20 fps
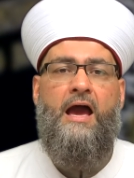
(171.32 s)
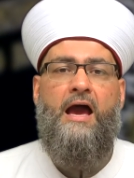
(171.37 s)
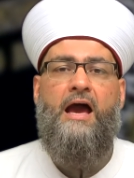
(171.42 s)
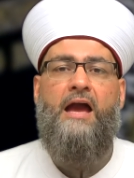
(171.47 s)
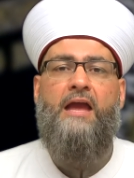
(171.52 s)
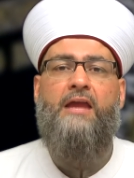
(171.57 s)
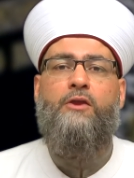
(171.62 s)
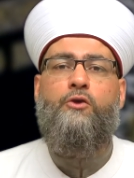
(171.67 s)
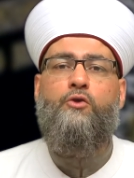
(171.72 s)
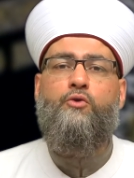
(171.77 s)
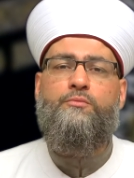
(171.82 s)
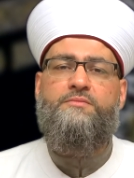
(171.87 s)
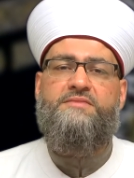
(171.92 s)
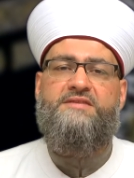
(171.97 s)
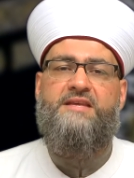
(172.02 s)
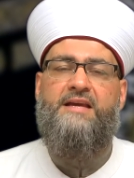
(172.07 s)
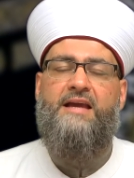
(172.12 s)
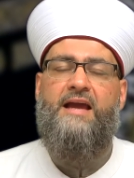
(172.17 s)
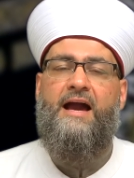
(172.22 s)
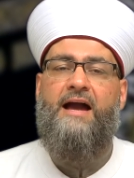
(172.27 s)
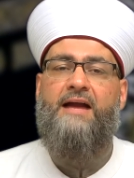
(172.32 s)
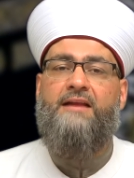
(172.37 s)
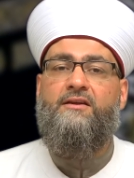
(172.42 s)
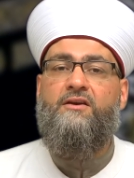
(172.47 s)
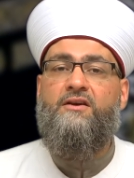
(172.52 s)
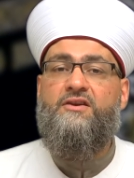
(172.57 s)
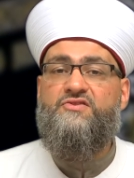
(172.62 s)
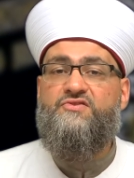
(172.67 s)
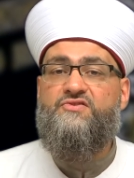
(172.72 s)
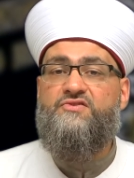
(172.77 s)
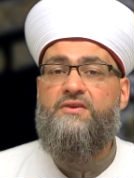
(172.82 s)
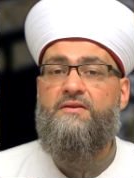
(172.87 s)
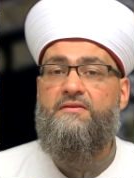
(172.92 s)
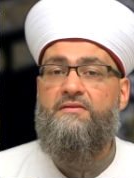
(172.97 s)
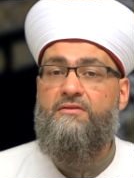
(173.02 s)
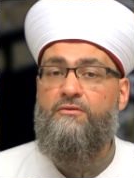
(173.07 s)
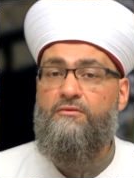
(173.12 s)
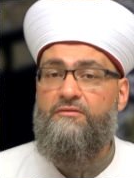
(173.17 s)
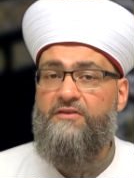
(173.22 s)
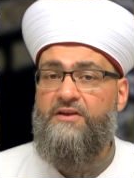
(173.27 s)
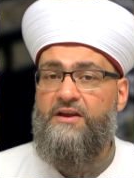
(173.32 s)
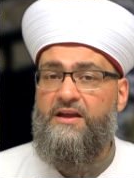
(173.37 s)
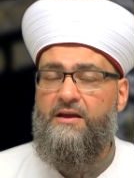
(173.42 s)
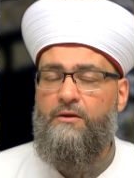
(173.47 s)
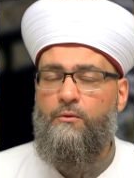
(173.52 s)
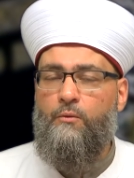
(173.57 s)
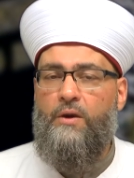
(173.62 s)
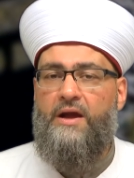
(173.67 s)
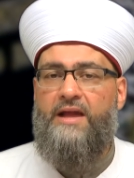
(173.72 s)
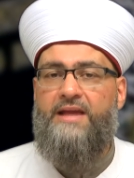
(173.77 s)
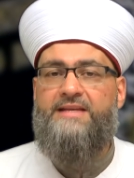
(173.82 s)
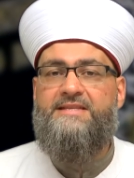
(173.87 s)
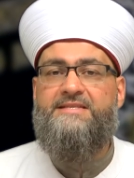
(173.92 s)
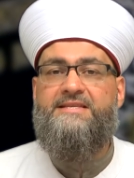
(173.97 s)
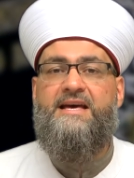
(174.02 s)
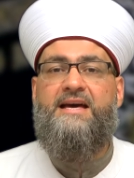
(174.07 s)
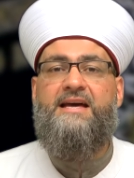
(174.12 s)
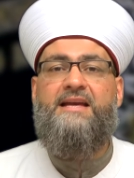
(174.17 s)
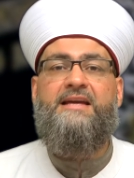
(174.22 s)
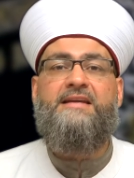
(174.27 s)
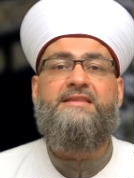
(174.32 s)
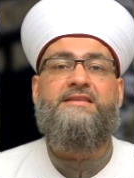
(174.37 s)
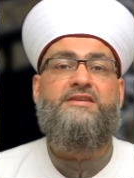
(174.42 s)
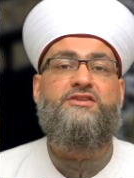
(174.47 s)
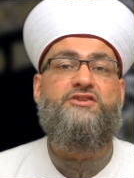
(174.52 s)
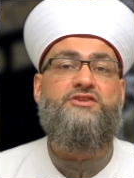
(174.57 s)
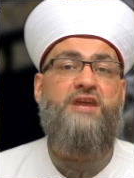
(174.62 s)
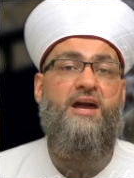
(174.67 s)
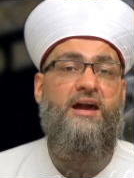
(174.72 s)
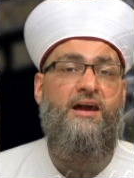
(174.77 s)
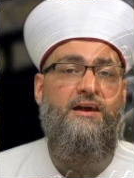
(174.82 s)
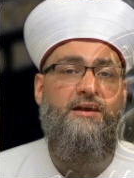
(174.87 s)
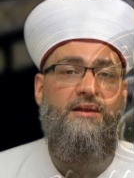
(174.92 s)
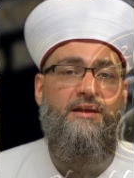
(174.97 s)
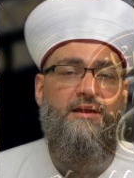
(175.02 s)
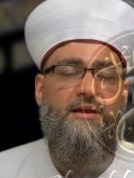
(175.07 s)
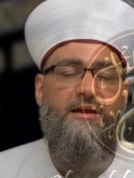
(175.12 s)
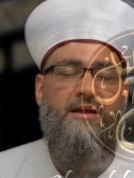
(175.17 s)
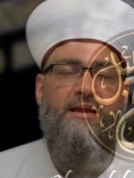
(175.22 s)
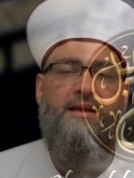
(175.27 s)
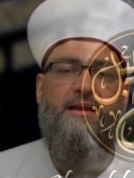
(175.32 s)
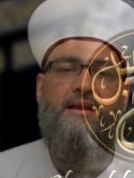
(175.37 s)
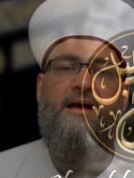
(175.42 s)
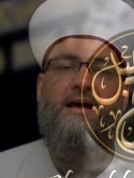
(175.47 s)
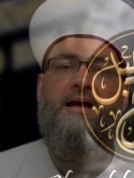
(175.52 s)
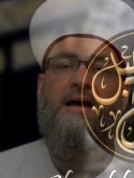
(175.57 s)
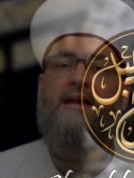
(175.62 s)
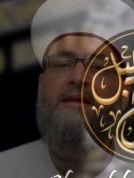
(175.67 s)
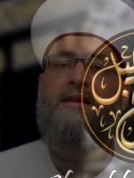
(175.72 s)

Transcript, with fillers: أن يمسك عن قص الظفر وإزالة الشعر إلى